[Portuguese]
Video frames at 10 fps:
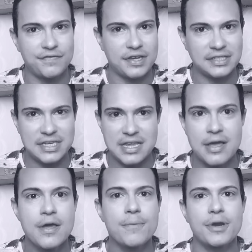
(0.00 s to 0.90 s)
fazia
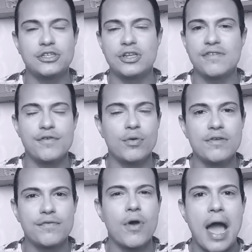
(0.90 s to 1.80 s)
para escrever o
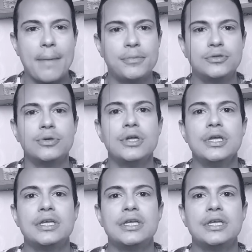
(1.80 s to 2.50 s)
livro rápido.